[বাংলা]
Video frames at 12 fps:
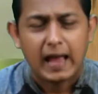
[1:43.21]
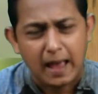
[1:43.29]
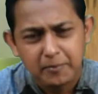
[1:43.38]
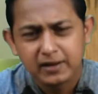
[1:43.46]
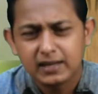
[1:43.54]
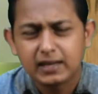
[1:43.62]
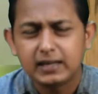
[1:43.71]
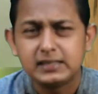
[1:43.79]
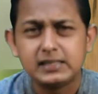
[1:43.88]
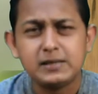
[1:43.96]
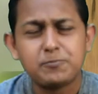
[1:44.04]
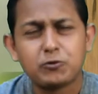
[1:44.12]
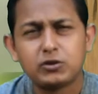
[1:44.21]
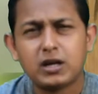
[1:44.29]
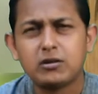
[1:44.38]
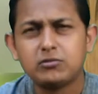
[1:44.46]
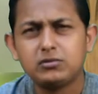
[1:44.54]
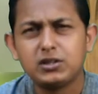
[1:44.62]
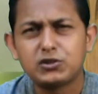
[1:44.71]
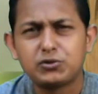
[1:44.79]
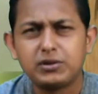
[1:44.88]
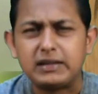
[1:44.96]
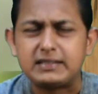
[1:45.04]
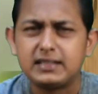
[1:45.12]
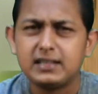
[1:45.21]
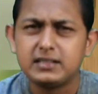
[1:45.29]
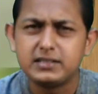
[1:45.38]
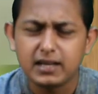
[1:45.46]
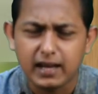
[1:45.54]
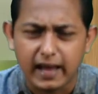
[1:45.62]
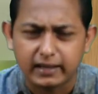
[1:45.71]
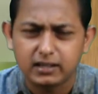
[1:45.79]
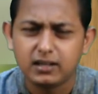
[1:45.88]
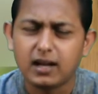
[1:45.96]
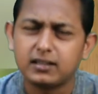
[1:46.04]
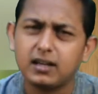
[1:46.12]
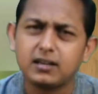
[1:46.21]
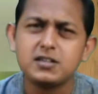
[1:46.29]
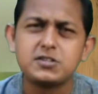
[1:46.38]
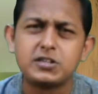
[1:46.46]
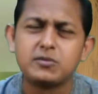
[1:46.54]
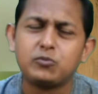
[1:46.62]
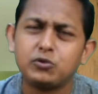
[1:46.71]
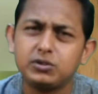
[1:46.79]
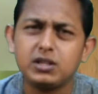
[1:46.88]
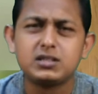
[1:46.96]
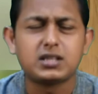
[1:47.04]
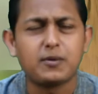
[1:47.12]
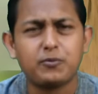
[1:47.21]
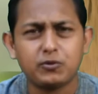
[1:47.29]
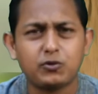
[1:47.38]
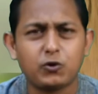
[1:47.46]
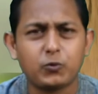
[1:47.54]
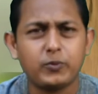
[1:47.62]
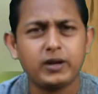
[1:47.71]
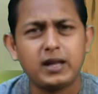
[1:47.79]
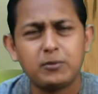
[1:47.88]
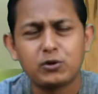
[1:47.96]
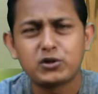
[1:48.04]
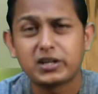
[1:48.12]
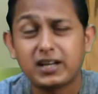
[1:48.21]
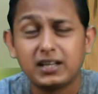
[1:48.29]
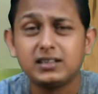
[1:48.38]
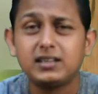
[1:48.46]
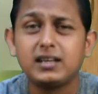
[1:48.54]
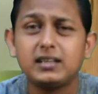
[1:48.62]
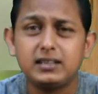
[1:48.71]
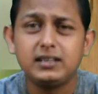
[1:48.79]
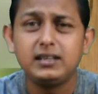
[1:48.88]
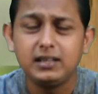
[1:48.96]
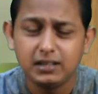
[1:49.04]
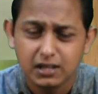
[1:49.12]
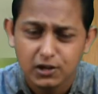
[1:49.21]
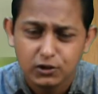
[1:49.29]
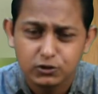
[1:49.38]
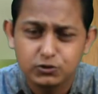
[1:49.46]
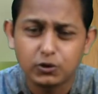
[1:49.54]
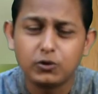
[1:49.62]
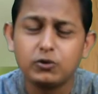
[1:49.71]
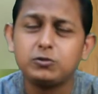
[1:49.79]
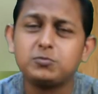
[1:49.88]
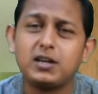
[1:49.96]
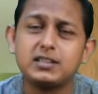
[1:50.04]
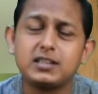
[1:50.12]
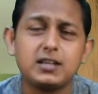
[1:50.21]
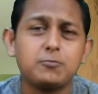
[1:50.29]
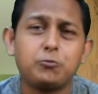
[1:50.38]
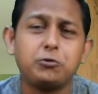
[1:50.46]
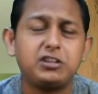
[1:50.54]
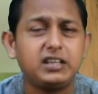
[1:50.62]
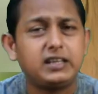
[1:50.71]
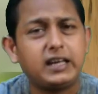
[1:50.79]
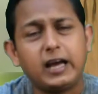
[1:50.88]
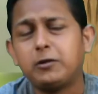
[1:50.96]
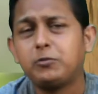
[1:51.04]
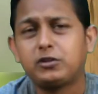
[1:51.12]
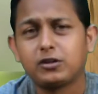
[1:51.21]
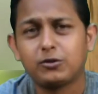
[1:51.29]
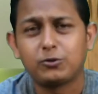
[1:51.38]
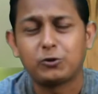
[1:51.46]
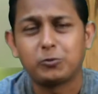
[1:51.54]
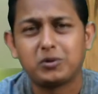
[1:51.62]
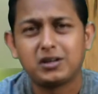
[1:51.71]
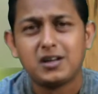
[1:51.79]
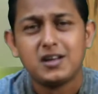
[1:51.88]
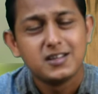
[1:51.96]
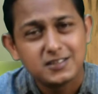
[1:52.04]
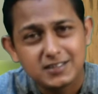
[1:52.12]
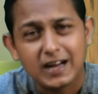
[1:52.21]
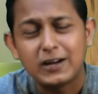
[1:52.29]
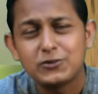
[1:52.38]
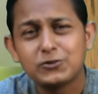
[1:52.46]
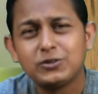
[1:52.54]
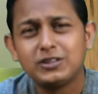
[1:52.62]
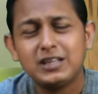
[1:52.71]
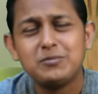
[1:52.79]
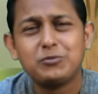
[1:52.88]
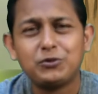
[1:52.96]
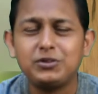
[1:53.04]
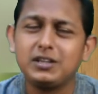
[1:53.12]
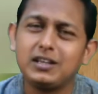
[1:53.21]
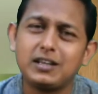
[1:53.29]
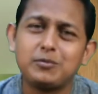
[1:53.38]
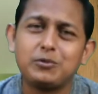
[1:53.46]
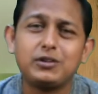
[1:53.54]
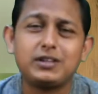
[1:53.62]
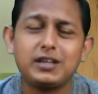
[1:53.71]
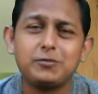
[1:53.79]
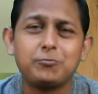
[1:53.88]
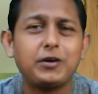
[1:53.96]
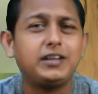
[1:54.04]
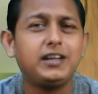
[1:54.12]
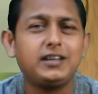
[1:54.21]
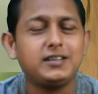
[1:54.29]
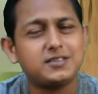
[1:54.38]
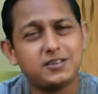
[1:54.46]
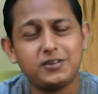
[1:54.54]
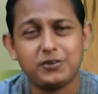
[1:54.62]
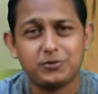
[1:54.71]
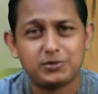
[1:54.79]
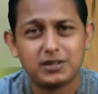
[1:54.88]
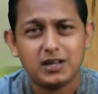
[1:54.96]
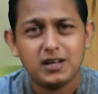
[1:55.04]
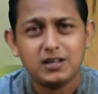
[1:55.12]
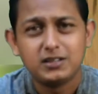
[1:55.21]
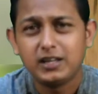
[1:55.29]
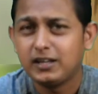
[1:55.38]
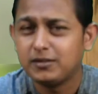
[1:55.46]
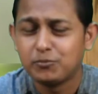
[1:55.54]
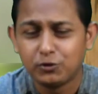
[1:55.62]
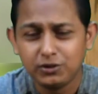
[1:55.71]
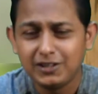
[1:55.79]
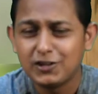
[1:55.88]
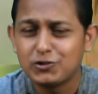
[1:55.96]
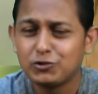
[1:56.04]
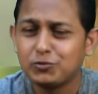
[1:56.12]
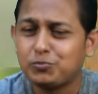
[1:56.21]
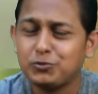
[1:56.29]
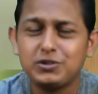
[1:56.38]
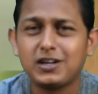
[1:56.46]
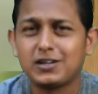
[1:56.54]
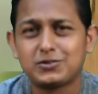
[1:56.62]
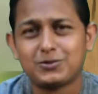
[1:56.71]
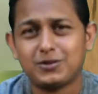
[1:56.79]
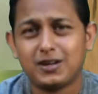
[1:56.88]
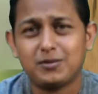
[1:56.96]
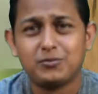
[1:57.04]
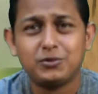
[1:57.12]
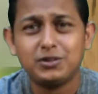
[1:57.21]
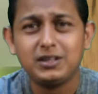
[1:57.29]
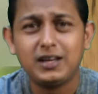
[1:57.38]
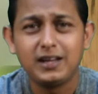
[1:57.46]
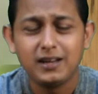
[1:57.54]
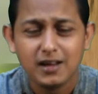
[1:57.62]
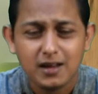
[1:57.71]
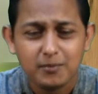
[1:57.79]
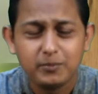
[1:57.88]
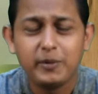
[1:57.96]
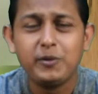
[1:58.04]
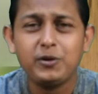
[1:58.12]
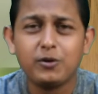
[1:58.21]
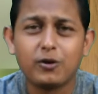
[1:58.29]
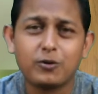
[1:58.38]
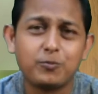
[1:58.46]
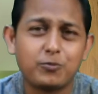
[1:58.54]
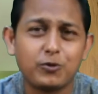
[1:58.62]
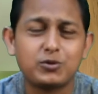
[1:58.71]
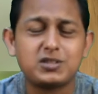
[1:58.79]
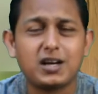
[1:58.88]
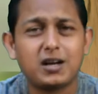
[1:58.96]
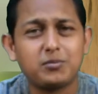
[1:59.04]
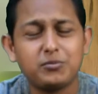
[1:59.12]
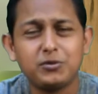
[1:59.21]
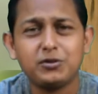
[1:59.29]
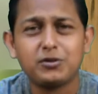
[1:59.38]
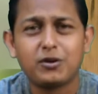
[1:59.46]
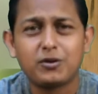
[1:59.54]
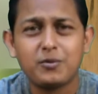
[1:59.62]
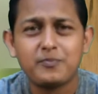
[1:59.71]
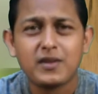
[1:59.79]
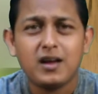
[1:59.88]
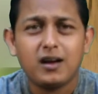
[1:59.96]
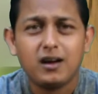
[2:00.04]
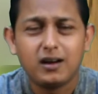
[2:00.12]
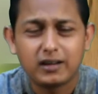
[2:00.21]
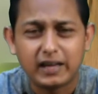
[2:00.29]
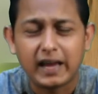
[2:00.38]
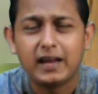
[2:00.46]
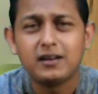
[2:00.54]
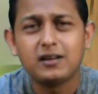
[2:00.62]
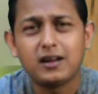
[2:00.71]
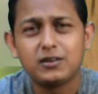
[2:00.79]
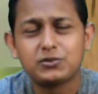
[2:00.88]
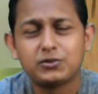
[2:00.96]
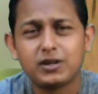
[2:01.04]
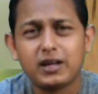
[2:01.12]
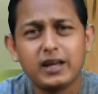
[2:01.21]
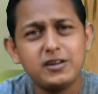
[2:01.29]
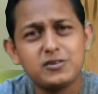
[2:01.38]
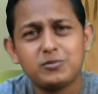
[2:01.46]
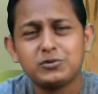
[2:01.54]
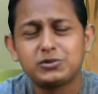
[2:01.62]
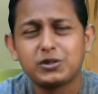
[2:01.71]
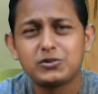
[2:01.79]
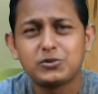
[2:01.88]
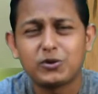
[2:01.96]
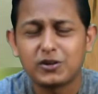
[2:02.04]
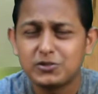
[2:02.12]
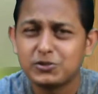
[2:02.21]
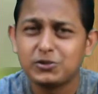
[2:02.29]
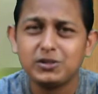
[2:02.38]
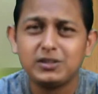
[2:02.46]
আমেরিকায় তিনি প্রধান উদ্দেশ্য নিয়েছিলেন যে একটি রাধাকৃষ্ণের মন্দির স্থাপন করবেন এবং সেখান থেকে তিনি জগৎ মাজারে বৈদিক জ্ঞান বিতরণ করবেন যার জন্য তিনি মন্দিরকে বলতেন বৈদিক ইনস্টিটিউট যে মন্দিরে শুধু পূজা অর্চনা না মন্দিরে বিভিন্ন রকম প্রচার বিভিন্ন রকম জ্ঞান আলোচনা এই সমস্ত কিছু করার জন্যই